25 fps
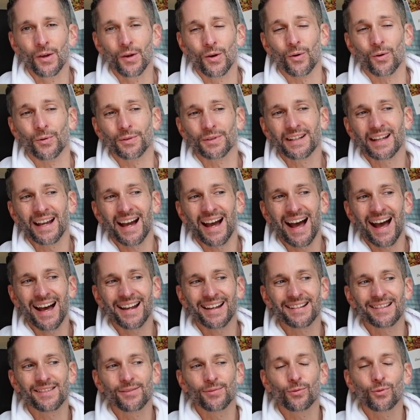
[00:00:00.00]
Und
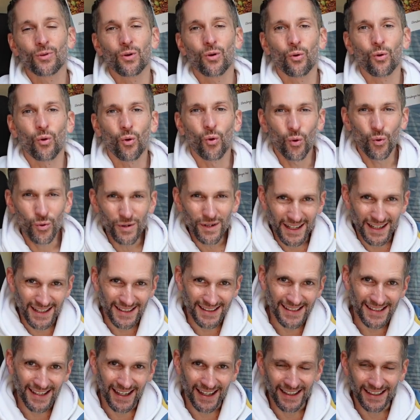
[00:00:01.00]
gerade zu
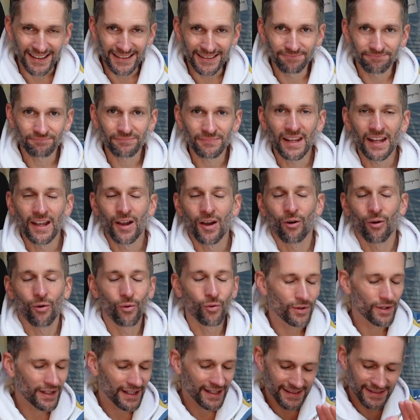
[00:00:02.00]
Corona-Zeiten,
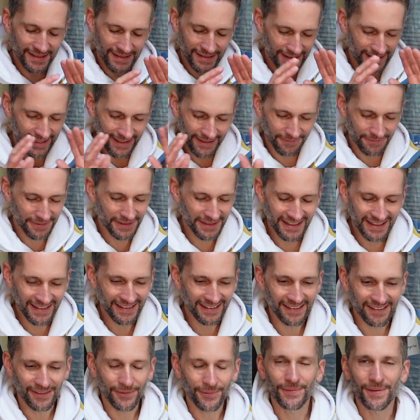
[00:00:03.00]
ohne jetzt irgendwie
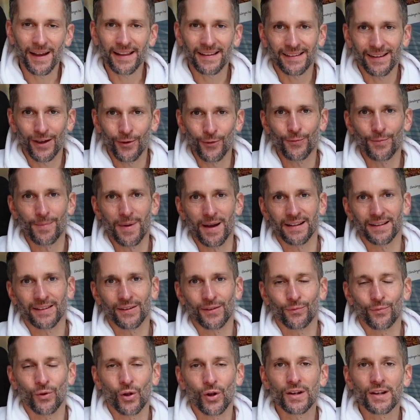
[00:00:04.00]
dieses Fass aufmachen
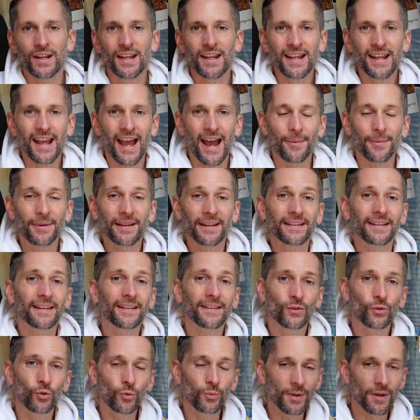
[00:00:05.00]
zu wollen, aber ist
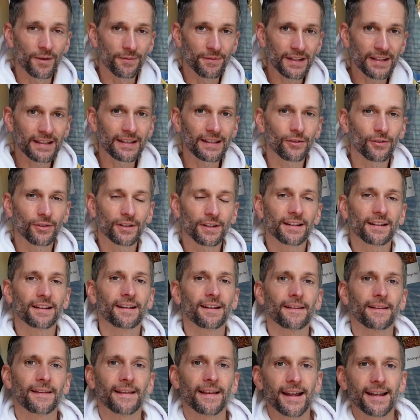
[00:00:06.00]
das super wichtig und
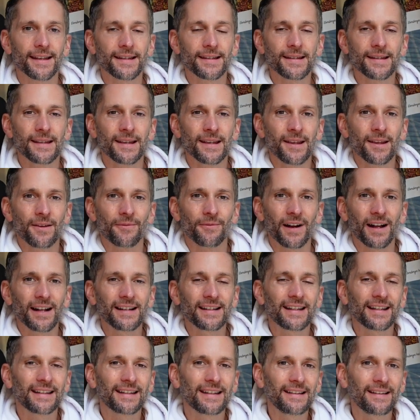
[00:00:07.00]
interessant, weil
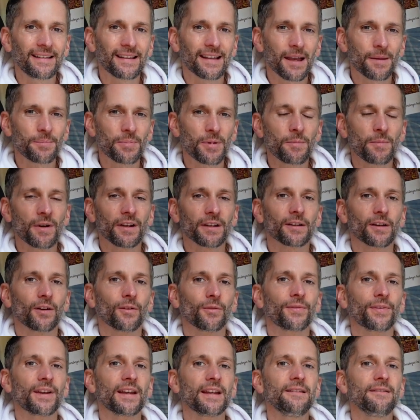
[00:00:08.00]
dich diese App immer
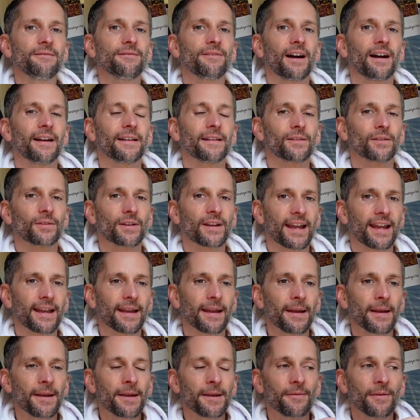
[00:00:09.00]
darauf hinweist, okay,
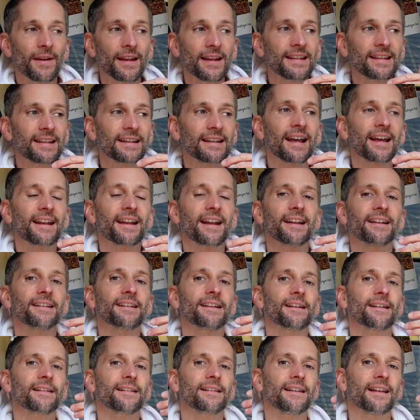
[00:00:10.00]
wenn ich in ein
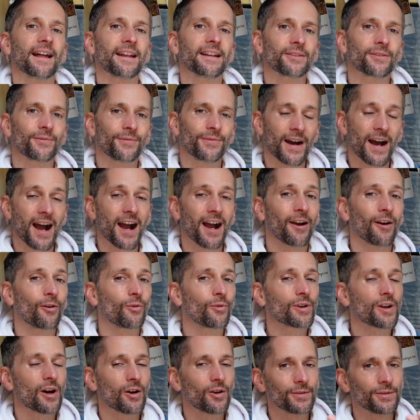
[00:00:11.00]
anderes Land fahre
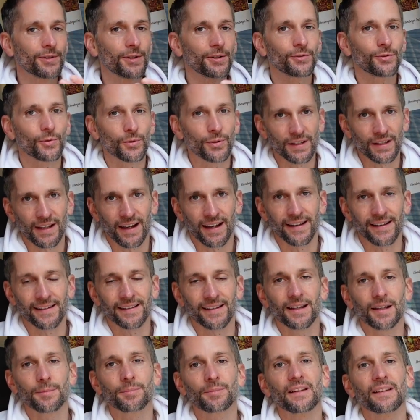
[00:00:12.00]
oder auch nur durchreise,
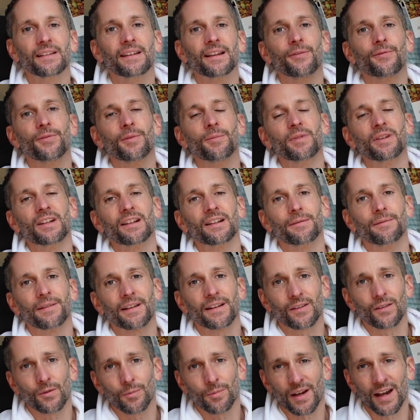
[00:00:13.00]
gibt es da für mich jetzt
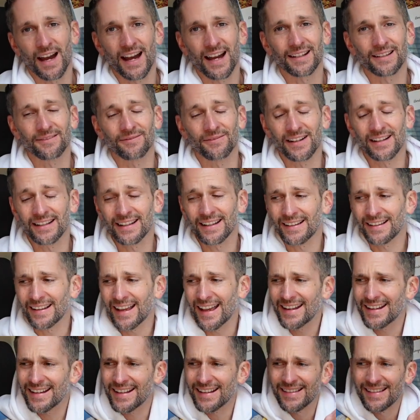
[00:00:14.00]
was zu beachten, weil das
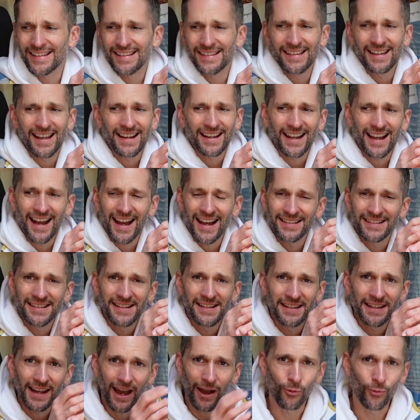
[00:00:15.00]
ändert sich ja gerade
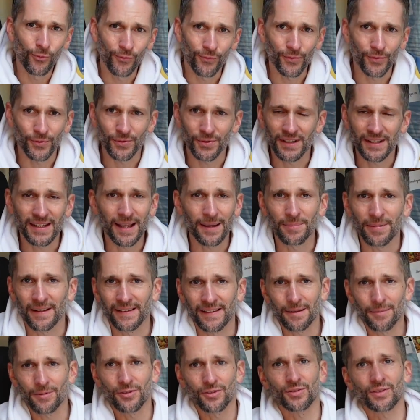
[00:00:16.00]
laufen und ich habe ja
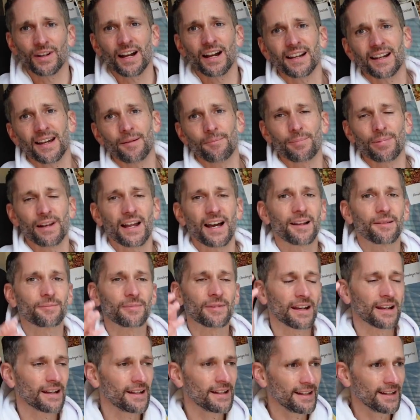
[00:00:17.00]
selber schon gar keinen Plan
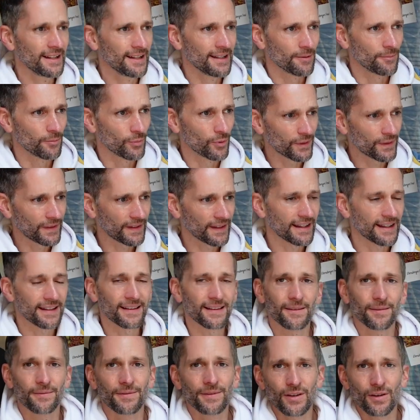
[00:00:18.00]
mehr, musste
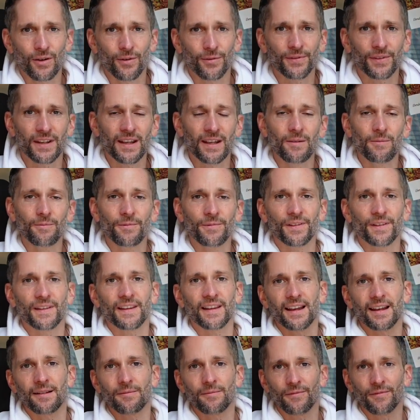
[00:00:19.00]
jetzt wie oft geimpft
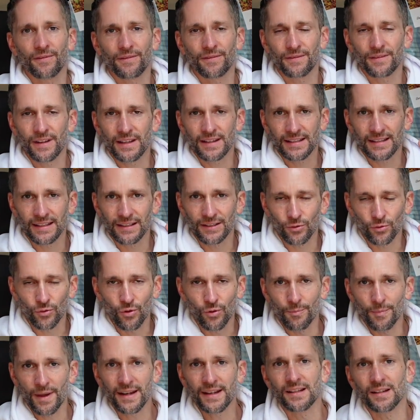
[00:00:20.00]
sein, welche
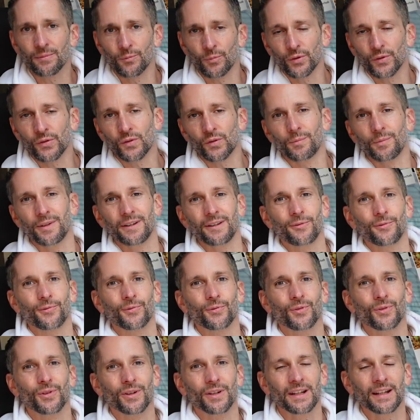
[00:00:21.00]
Dokumente musst du
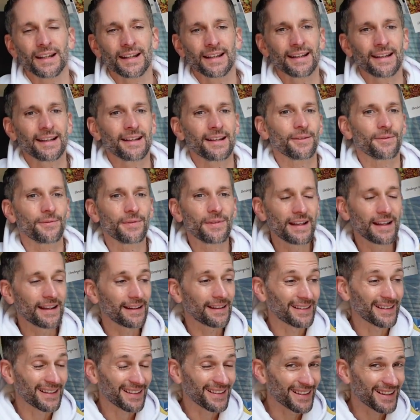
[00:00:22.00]
mitführen, wie
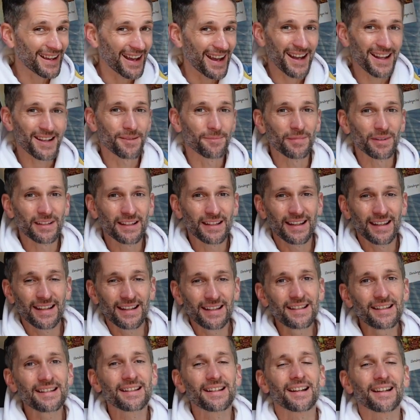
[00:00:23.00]
ist das gerade mit
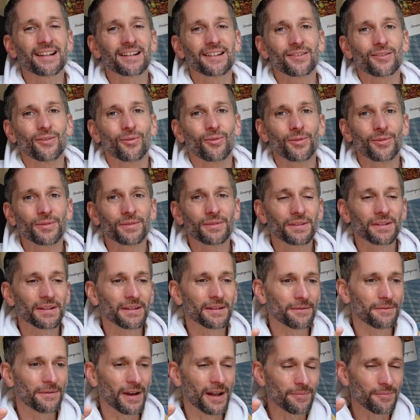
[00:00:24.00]
Kindern und
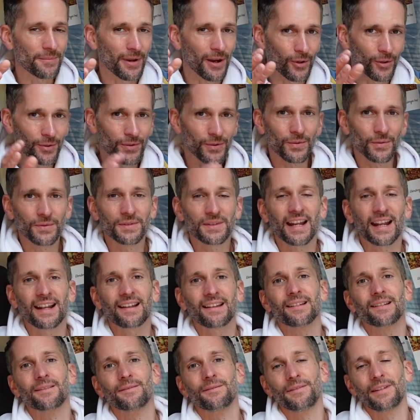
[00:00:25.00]
äh, wann brauchst du einen
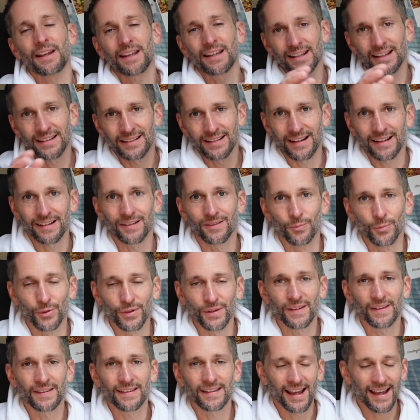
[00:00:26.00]
Test, welcher Test muss
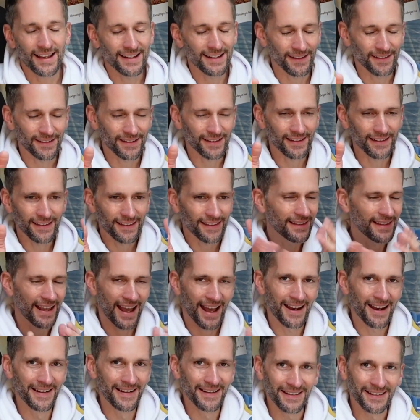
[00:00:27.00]
es sein? Also das ist ja
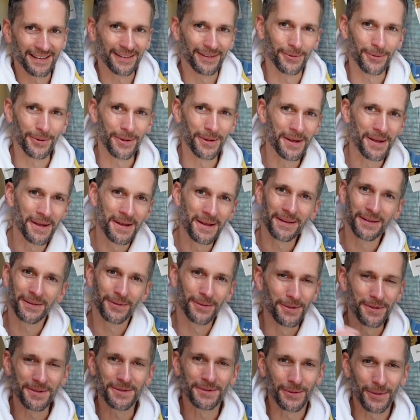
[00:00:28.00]
alles so, so
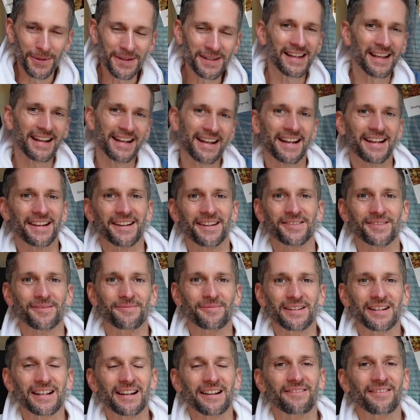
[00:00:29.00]
ein Durcheinander schon
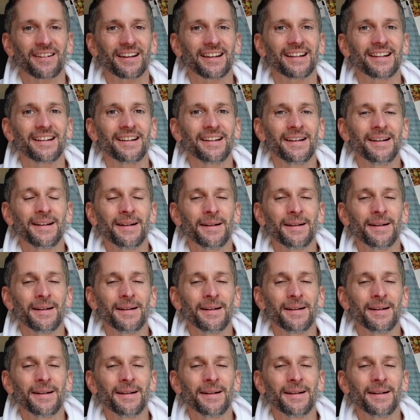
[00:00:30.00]
mittlerweile mittlerweile.